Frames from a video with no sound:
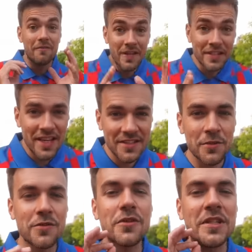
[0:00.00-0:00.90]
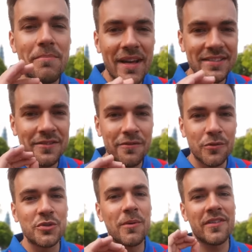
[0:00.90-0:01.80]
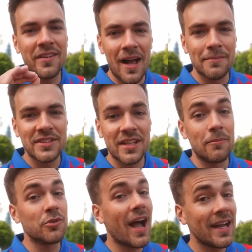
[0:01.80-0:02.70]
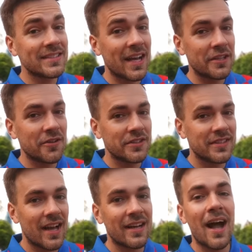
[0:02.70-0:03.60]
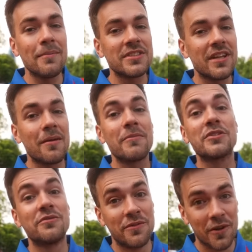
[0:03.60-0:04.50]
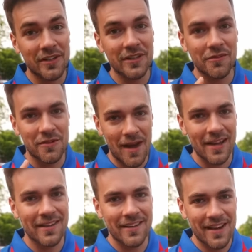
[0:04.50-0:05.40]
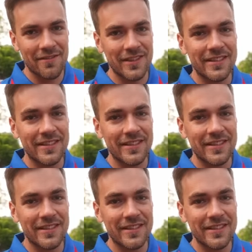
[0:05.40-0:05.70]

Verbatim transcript: Wir testen uns durch die besten Foodspots in Amsterdam und eins kann ich euch sagen, Amsterdam ist wirklich auf einem anderen Level.